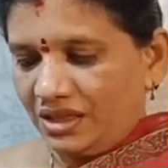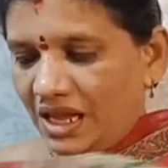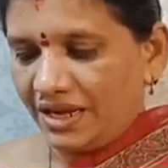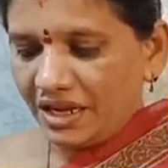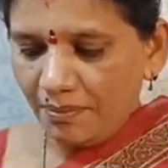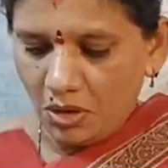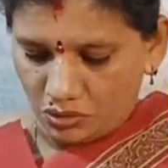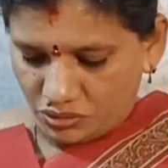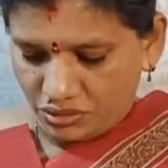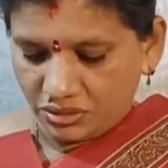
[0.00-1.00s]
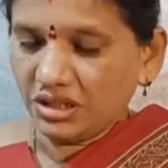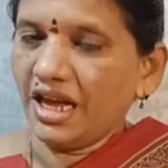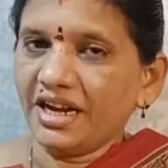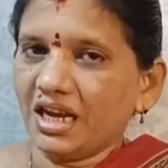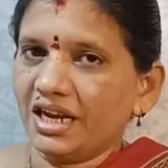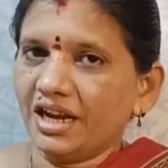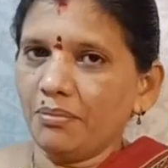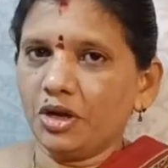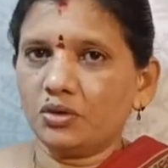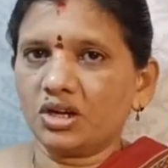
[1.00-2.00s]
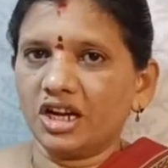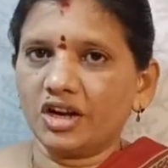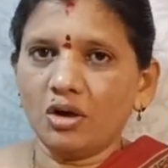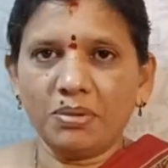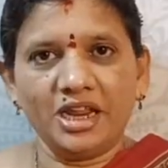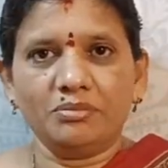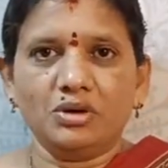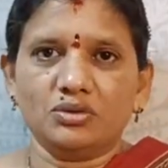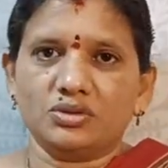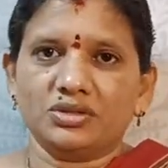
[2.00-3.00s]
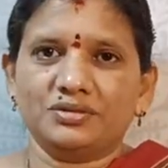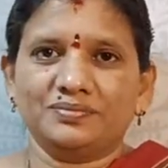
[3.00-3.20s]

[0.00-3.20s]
దానికి బ్లౌజ్ శారీ కలరే మెరూన్ కలర్లో ప్లెయిన్ బ్లౌజ్